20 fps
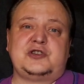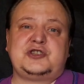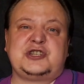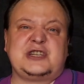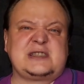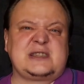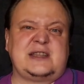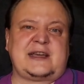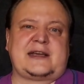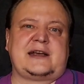я
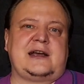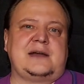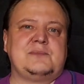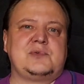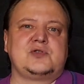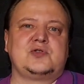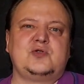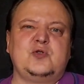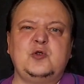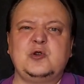часто
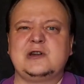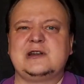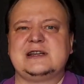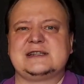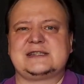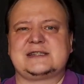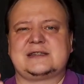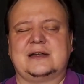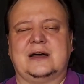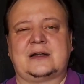рекомендую
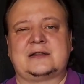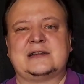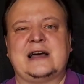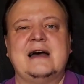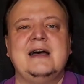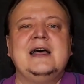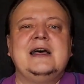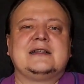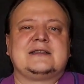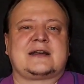для старта.
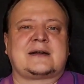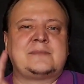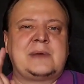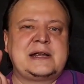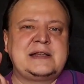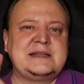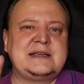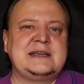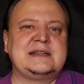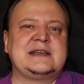
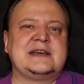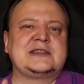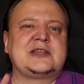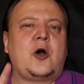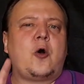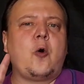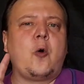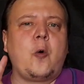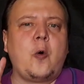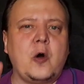Трамантина
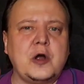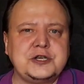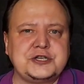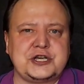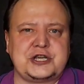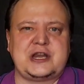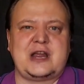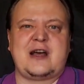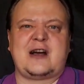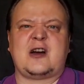это
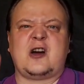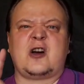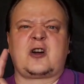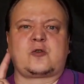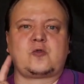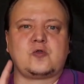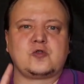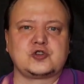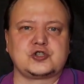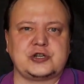очень
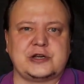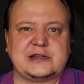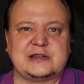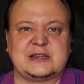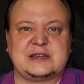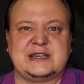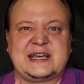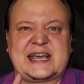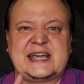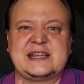хороший
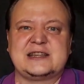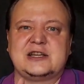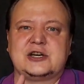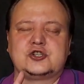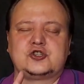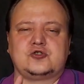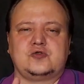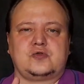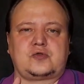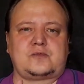
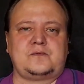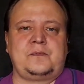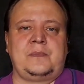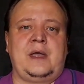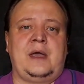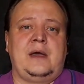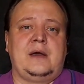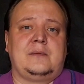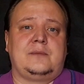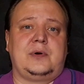тренажер.
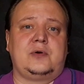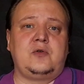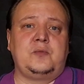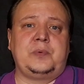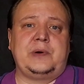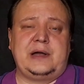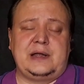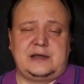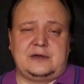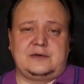
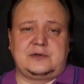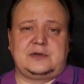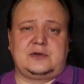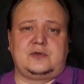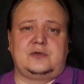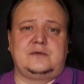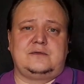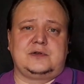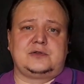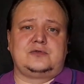Покупайте вот
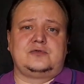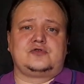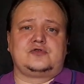такой вот